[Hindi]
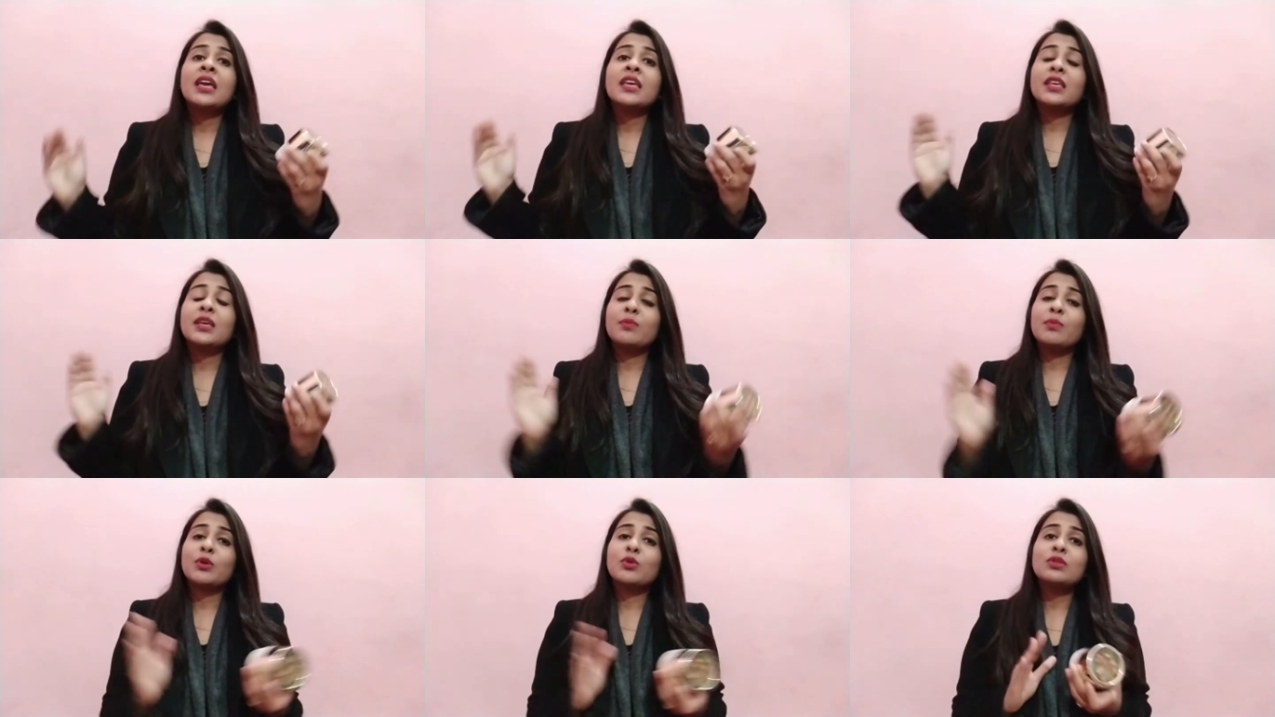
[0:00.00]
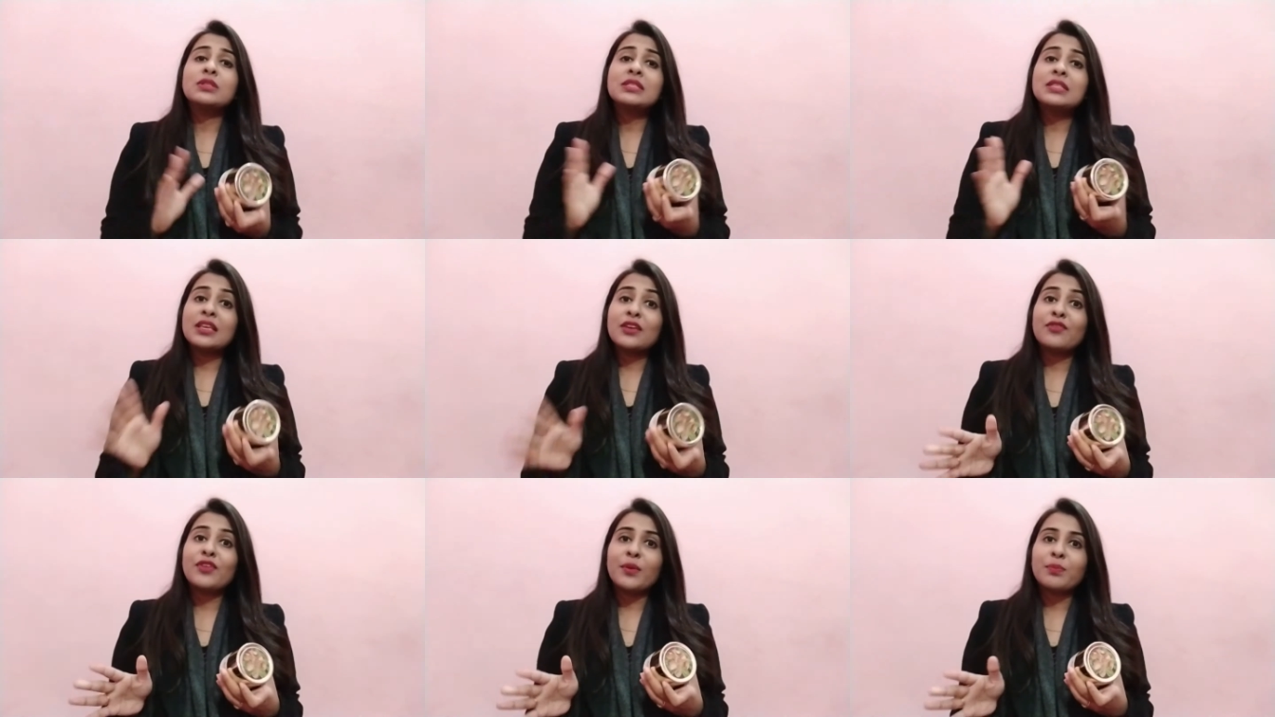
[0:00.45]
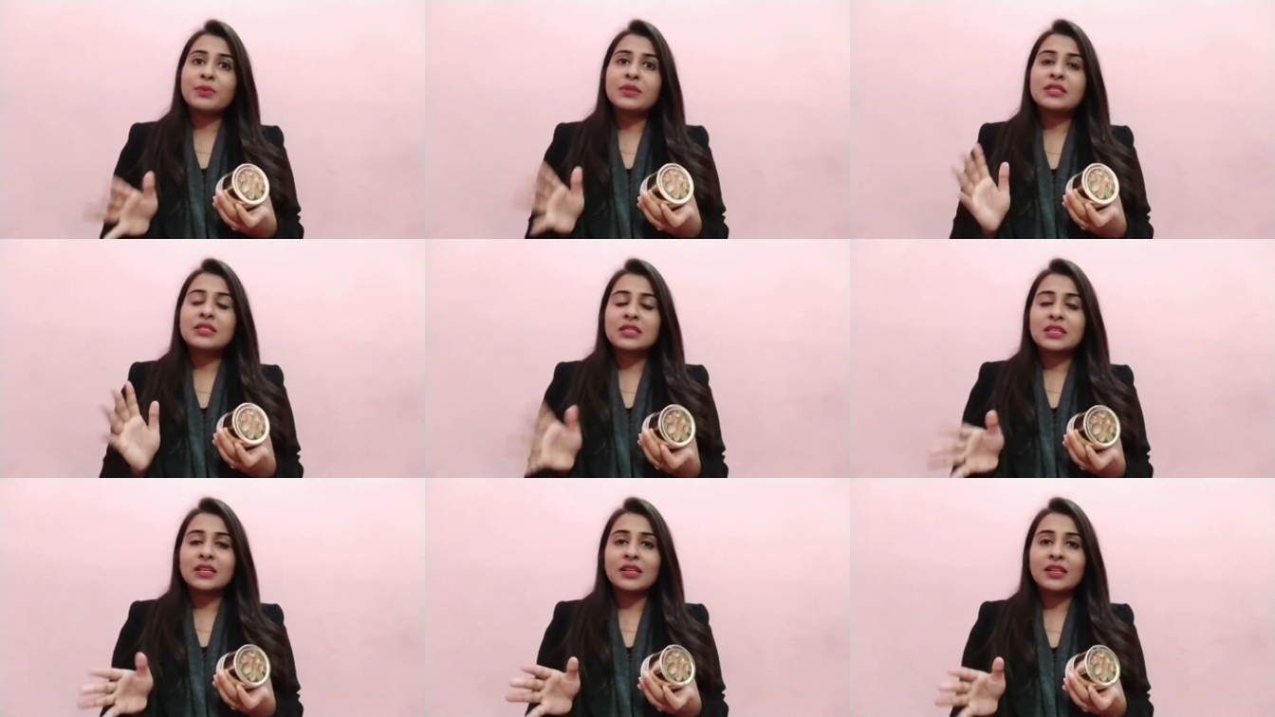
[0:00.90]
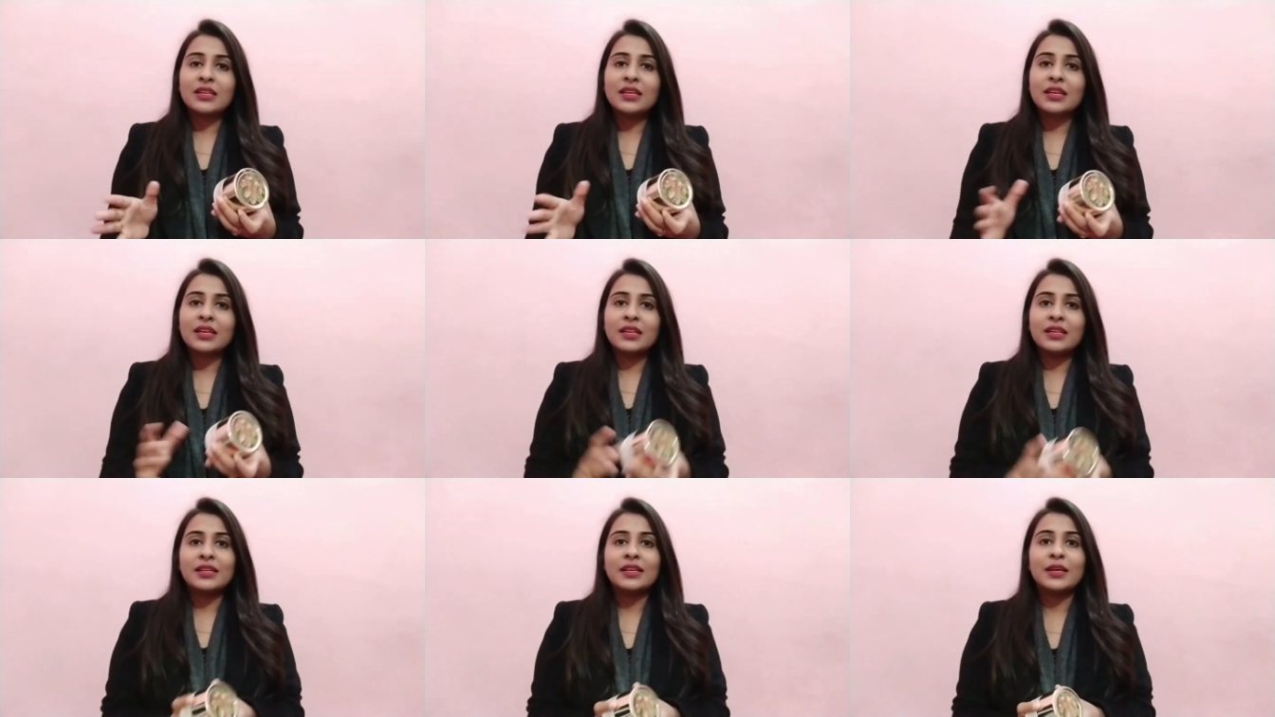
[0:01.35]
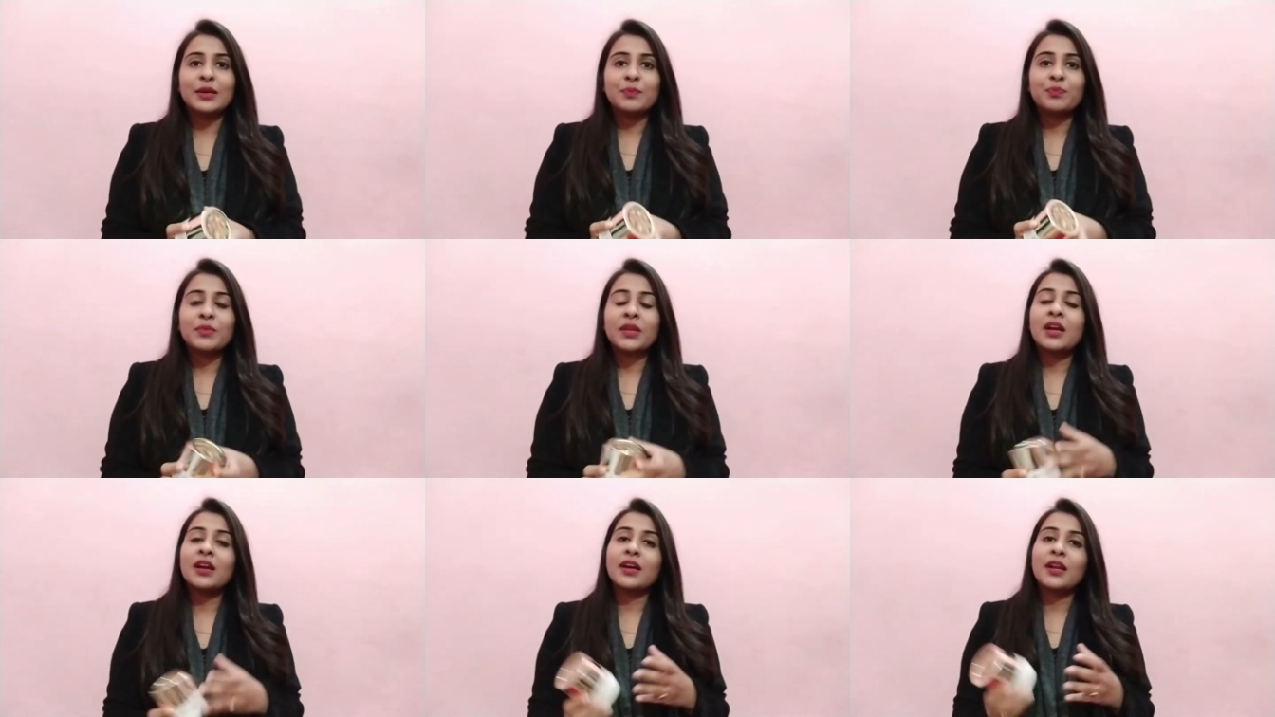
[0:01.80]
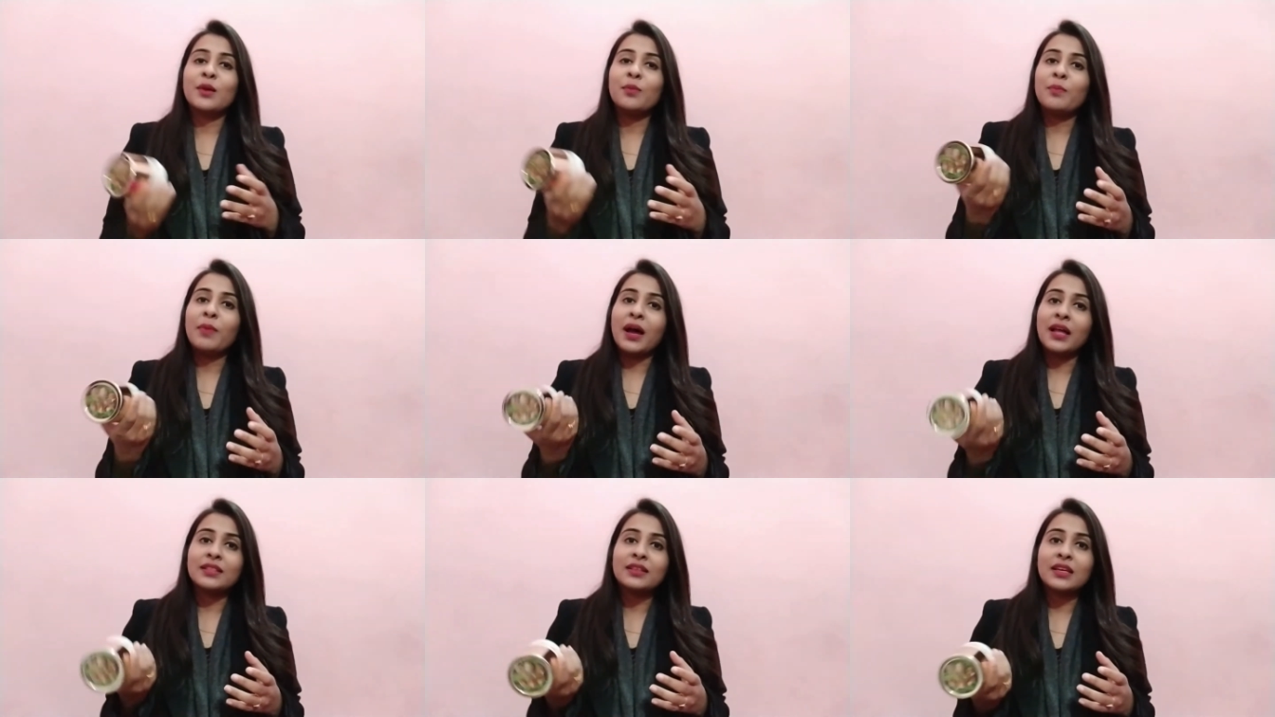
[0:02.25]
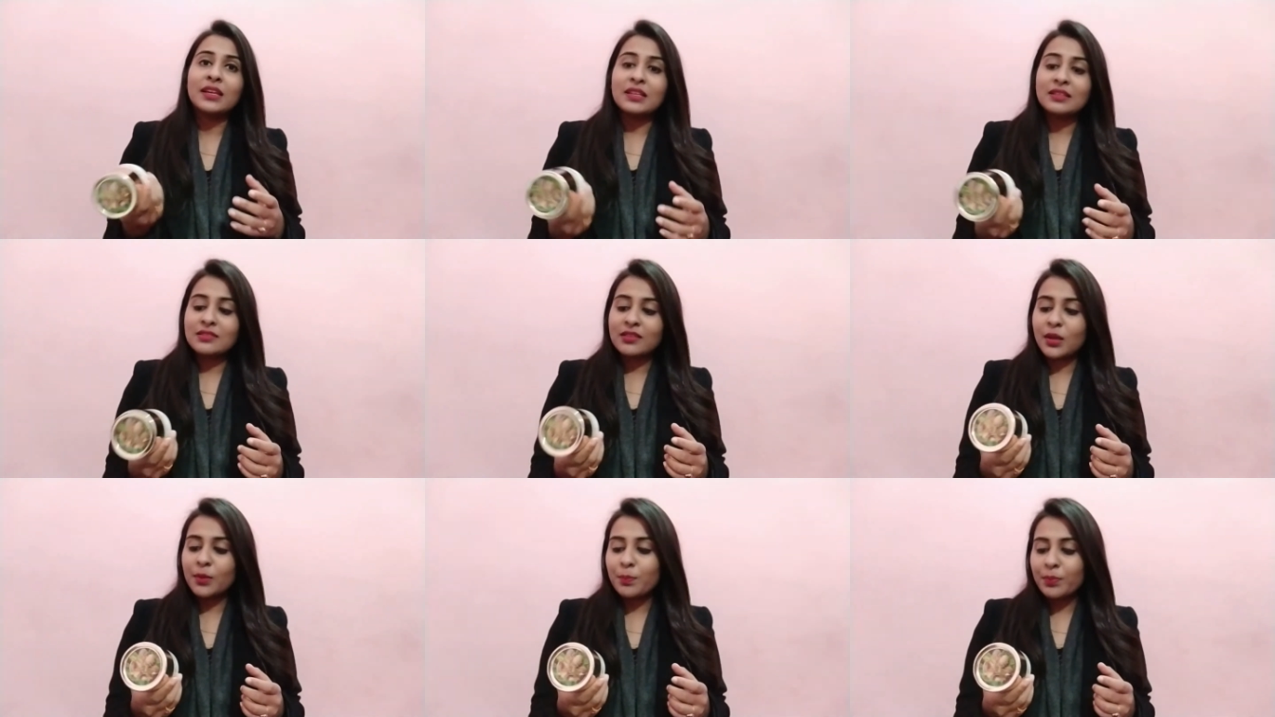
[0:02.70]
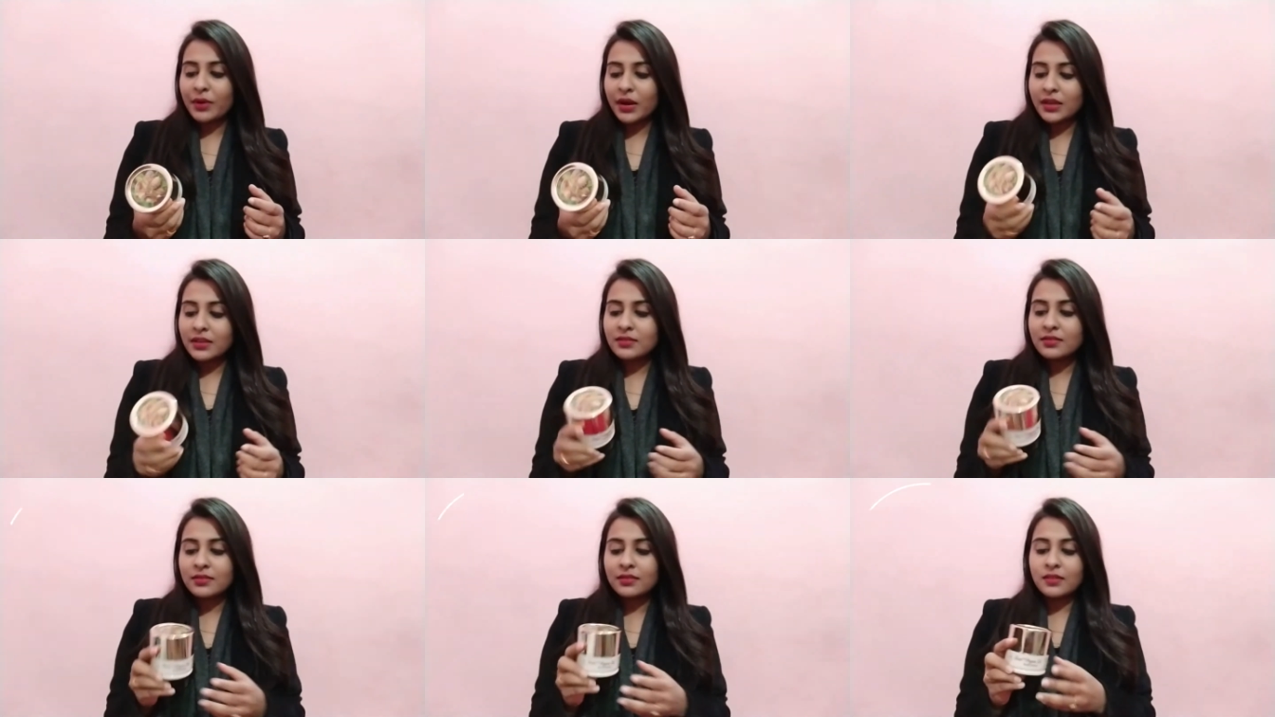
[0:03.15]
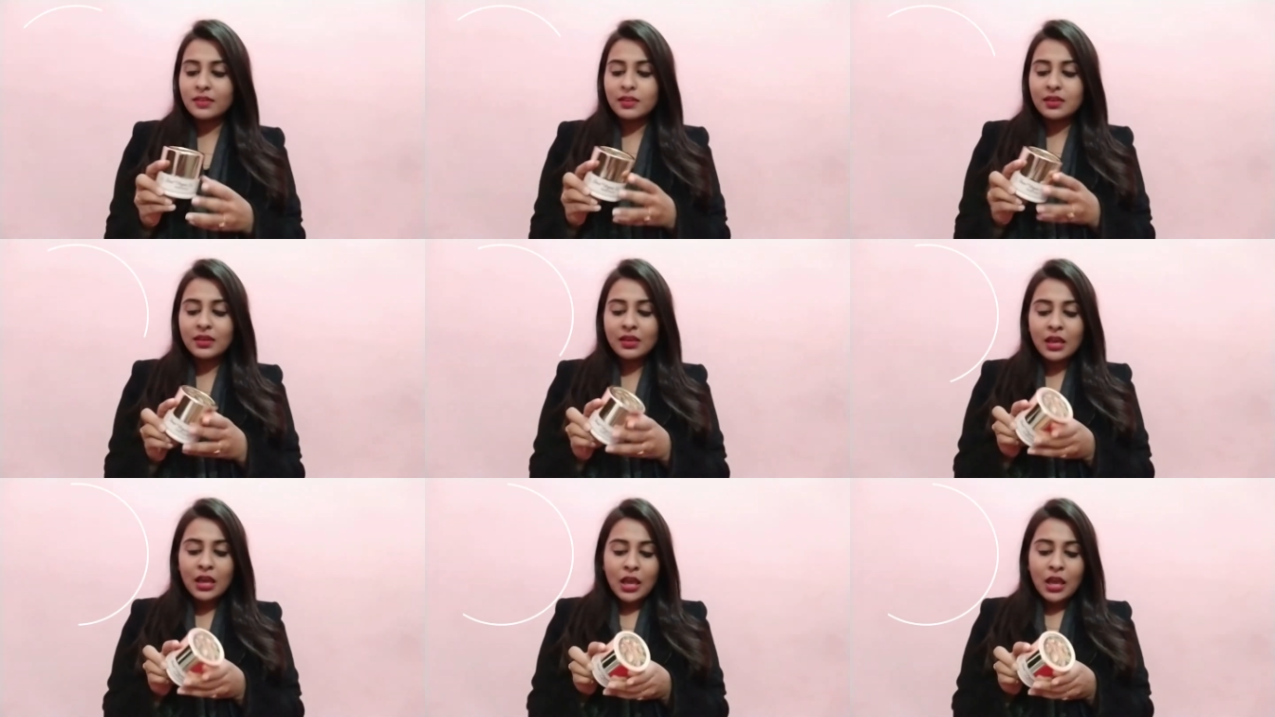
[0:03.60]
ये बिल्कुल सेफ है आपकी स्किन के लिए अगर हम बात करें इसके प्राइस की